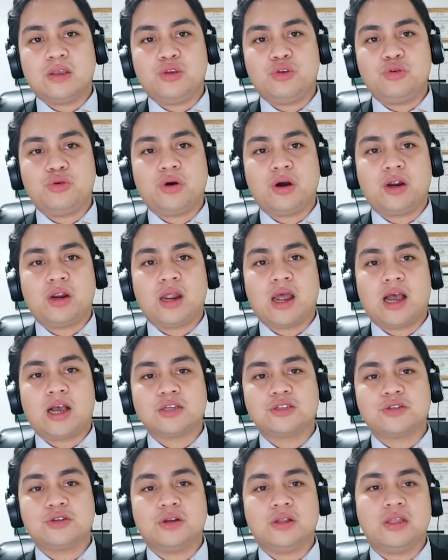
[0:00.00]
you are
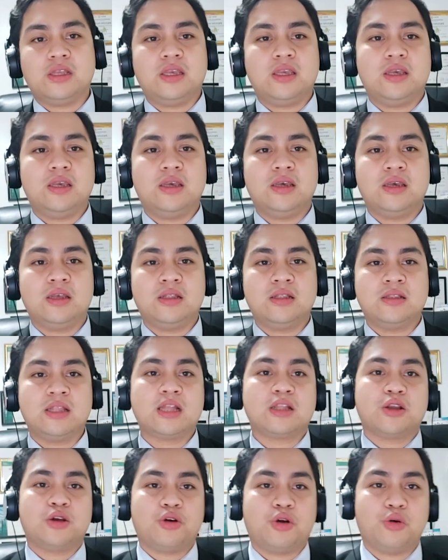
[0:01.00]
actually
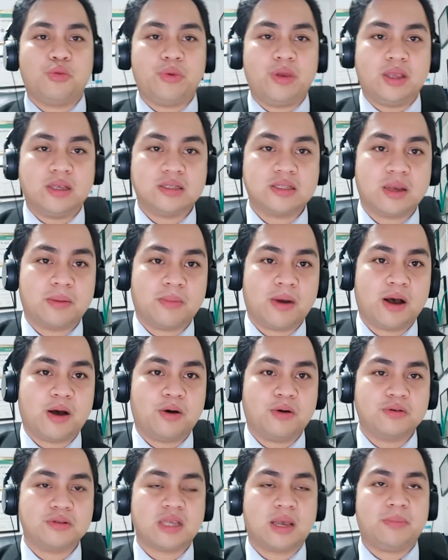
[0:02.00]
not growing
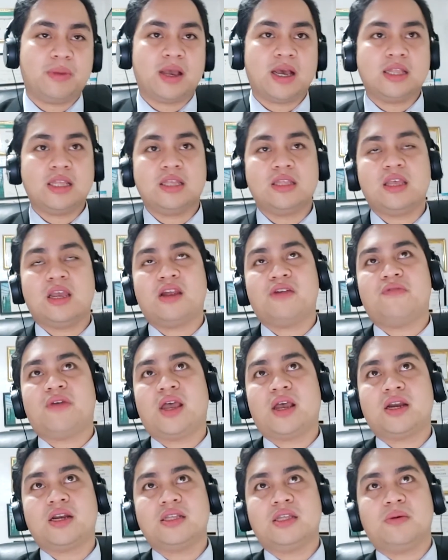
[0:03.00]
somehow. Sabi nga ni T.R.
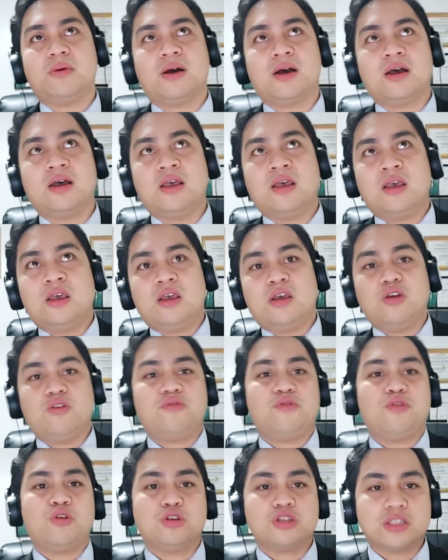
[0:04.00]
Becker, di ba?
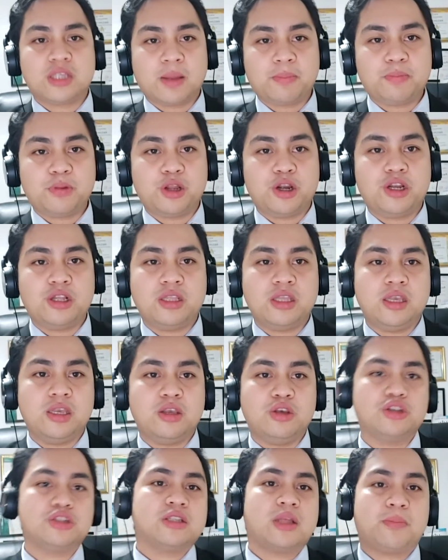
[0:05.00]
If you stop
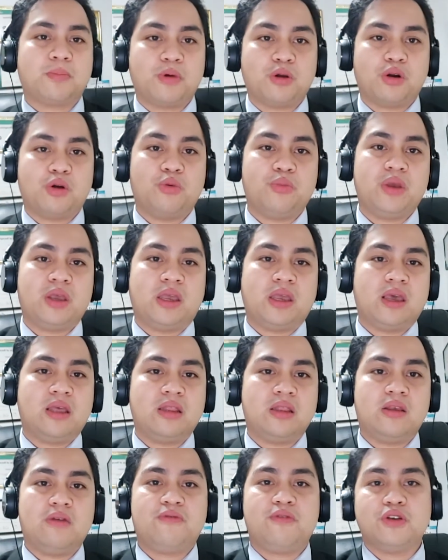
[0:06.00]
learning, you stop growing.
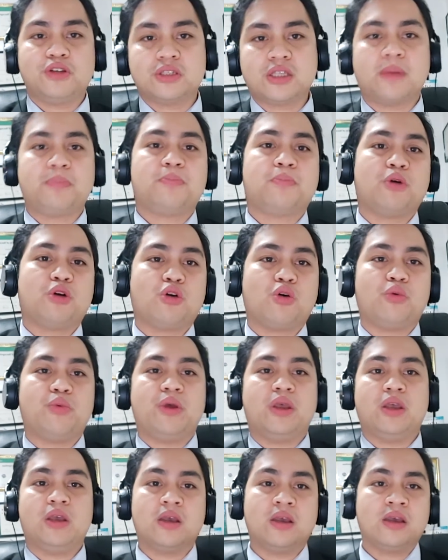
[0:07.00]
And if you stop
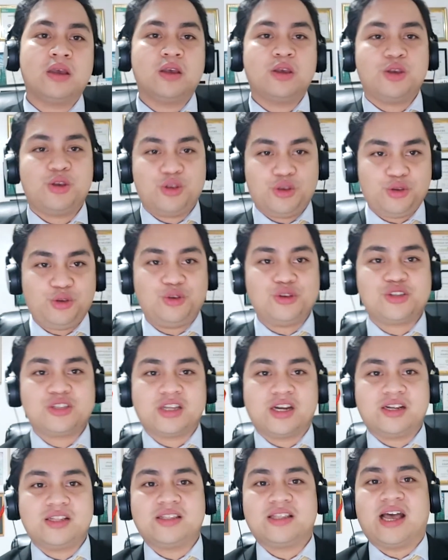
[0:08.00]
growing, you
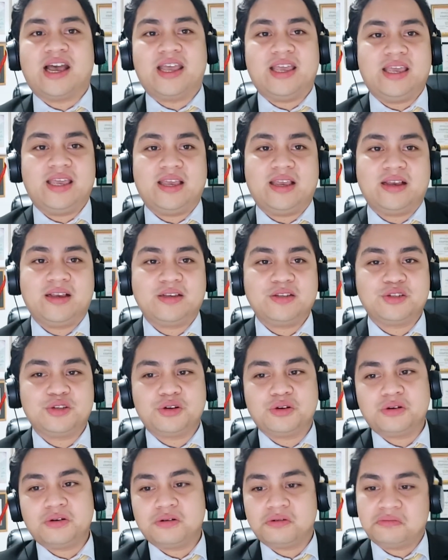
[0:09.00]
start dying.
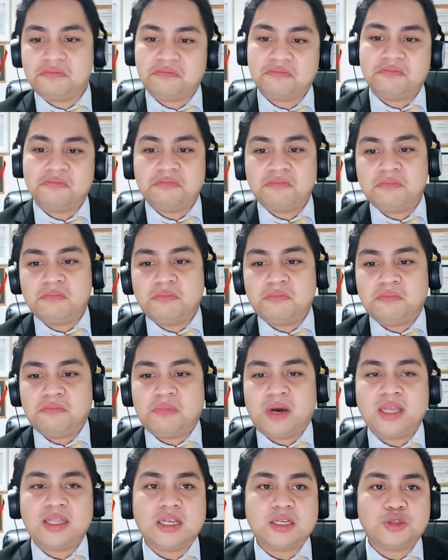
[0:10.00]
So,
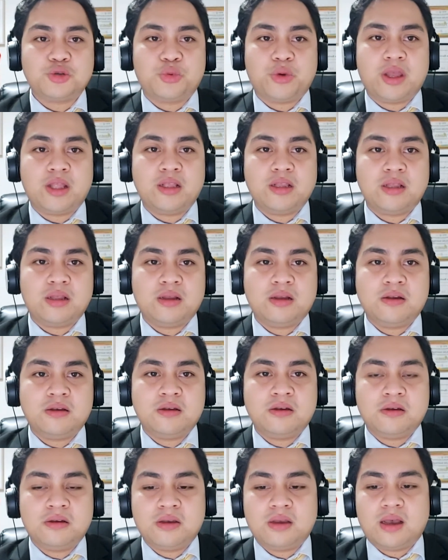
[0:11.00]
might as well,
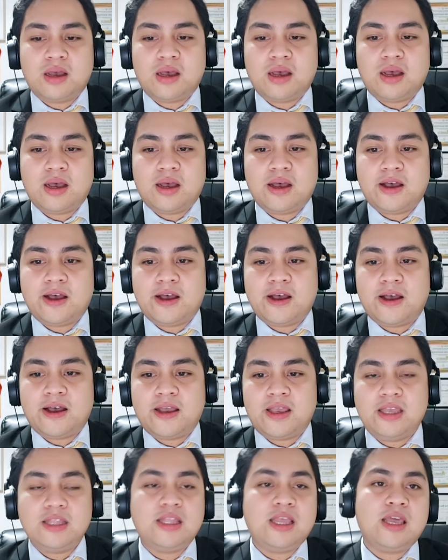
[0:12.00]

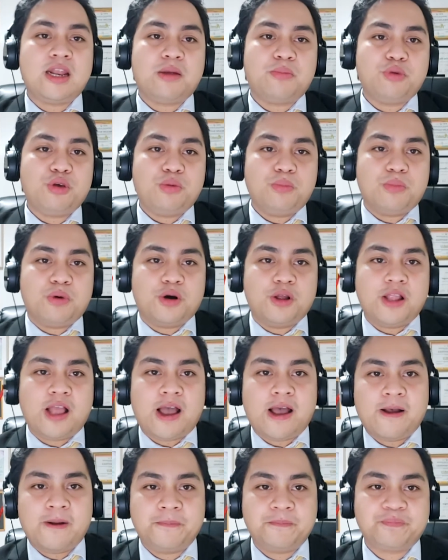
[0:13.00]
uh, itira mo yung
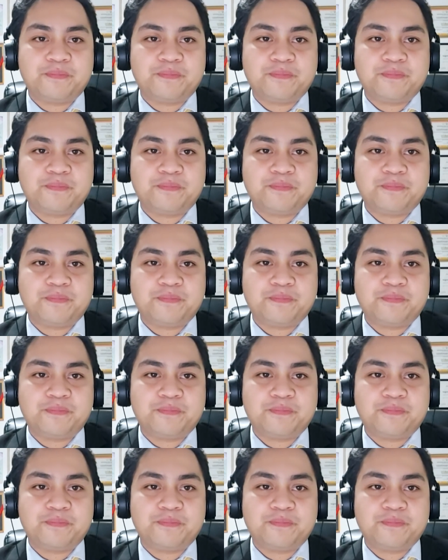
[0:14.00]
bola.